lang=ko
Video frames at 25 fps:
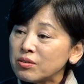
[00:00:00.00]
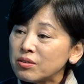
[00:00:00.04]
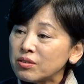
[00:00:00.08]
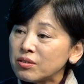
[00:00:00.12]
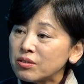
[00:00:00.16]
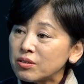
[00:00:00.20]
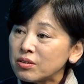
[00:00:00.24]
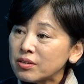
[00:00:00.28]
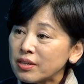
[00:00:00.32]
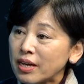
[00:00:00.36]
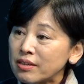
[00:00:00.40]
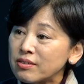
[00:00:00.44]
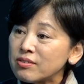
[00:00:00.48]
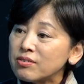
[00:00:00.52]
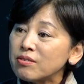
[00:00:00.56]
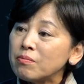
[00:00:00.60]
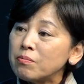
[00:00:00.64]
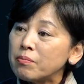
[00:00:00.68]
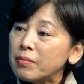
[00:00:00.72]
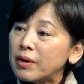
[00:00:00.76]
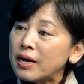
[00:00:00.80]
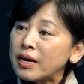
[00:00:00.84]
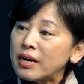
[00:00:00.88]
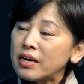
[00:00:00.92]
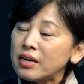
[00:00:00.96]
어떤 그런
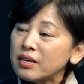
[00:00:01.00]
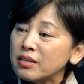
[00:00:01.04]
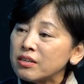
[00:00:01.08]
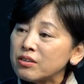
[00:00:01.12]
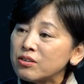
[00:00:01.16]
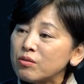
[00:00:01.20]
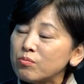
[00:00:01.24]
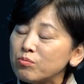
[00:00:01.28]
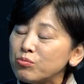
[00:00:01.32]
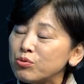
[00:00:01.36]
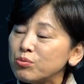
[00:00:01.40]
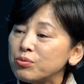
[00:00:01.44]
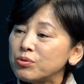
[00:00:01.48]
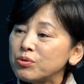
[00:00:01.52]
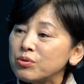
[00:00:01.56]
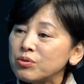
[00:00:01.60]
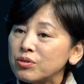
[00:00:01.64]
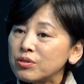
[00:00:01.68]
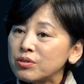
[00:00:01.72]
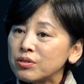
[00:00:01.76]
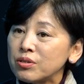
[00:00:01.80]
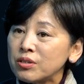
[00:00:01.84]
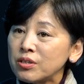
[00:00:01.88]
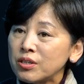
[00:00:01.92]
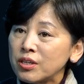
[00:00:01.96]
안전망 이런
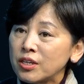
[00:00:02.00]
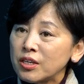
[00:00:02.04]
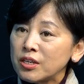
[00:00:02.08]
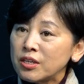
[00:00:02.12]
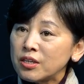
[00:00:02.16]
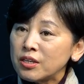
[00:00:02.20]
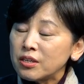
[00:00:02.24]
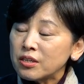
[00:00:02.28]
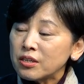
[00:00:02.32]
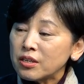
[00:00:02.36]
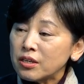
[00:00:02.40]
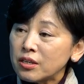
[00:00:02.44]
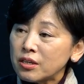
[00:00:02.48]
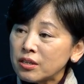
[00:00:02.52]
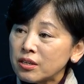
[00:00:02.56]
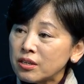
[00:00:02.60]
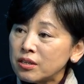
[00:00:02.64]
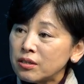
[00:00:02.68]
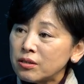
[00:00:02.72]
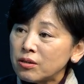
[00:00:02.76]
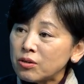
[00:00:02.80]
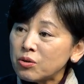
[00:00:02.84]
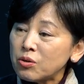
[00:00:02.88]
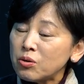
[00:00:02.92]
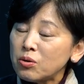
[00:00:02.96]
부분들을 이렇게
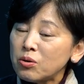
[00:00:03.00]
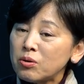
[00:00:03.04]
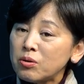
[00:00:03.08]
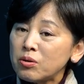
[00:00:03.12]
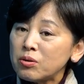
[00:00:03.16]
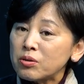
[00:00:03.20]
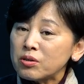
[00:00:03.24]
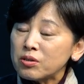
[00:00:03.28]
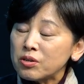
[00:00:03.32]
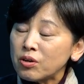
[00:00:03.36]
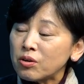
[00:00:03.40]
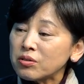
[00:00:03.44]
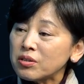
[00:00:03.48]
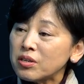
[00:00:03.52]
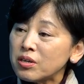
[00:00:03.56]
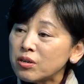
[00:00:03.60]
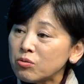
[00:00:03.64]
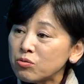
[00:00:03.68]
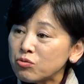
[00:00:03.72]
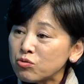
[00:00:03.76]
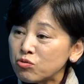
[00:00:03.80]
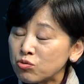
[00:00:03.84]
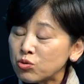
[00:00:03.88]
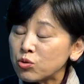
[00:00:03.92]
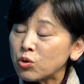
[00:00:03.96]
여러 그
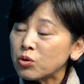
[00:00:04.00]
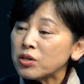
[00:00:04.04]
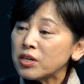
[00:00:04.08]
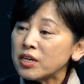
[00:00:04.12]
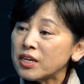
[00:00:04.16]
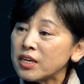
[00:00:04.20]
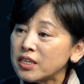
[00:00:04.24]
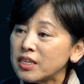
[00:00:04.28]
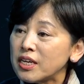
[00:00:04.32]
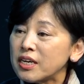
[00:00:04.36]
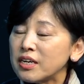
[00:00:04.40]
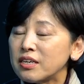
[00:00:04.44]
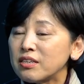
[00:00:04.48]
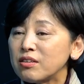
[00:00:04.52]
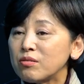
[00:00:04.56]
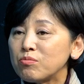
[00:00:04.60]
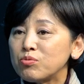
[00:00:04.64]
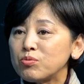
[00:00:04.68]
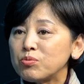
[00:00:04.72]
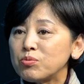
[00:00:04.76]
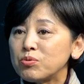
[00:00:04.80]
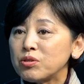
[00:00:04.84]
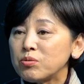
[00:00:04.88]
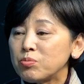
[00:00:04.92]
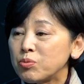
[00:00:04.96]
형태로 두텁게 해나가는
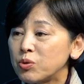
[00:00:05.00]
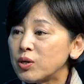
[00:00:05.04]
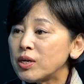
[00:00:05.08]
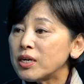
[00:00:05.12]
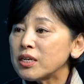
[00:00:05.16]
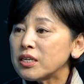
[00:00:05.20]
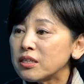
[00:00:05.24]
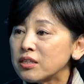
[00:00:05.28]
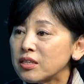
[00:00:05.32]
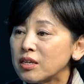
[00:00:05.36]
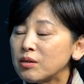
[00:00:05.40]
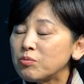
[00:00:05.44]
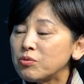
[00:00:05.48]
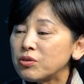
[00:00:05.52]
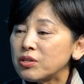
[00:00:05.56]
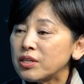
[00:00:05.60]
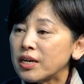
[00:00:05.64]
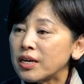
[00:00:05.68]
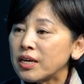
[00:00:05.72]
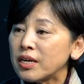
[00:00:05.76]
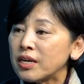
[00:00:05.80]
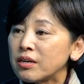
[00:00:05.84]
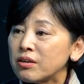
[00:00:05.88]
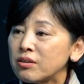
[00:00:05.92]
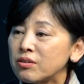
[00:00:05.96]
부분이 필요하기
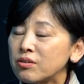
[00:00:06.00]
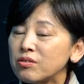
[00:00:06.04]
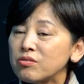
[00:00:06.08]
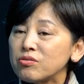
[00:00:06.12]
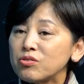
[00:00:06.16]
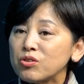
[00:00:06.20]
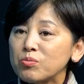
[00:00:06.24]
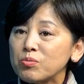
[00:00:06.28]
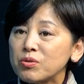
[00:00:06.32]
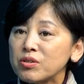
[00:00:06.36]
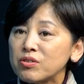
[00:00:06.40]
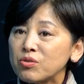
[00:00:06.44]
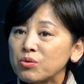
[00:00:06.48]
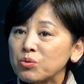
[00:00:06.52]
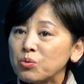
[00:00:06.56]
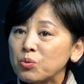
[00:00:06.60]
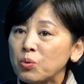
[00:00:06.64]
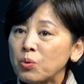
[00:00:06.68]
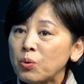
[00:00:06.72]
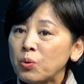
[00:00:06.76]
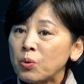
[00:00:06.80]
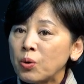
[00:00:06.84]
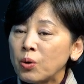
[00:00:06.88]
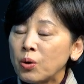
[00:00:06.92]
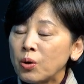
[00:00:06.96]
때문에 그런
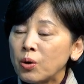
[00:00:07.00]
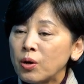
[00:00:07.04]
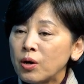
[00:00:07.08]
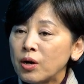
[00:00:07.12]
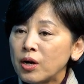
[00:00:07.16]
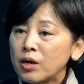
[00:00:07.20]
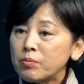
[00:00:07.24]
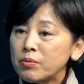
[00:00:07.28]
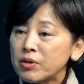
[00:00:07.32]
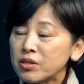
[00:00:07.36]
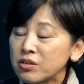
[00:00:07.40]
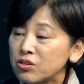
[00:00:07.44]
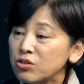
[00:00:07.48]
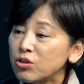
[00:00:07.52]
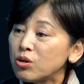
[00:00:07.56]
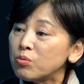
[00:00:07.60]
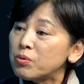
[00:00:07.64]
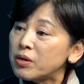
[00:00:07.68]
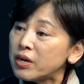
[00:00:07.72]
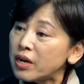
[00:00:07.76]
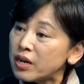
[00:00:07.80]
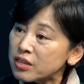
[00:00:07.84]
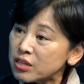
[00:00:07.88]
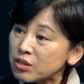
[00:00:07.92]
점에서도 아마 아마 기업을